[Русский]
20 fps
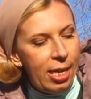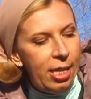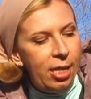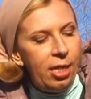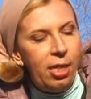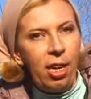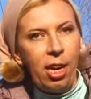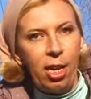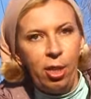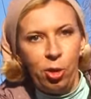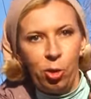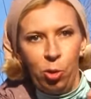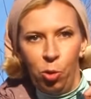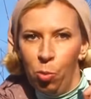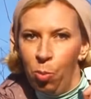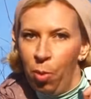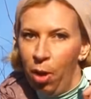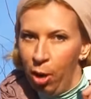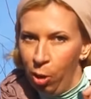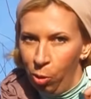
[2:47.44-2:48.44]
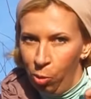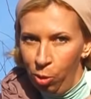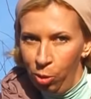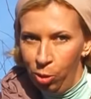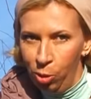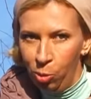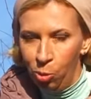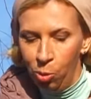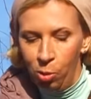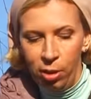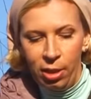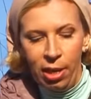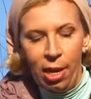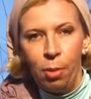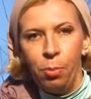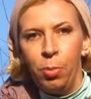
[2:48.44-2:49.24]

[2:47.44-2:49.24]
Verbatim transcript: И каждую бороздку я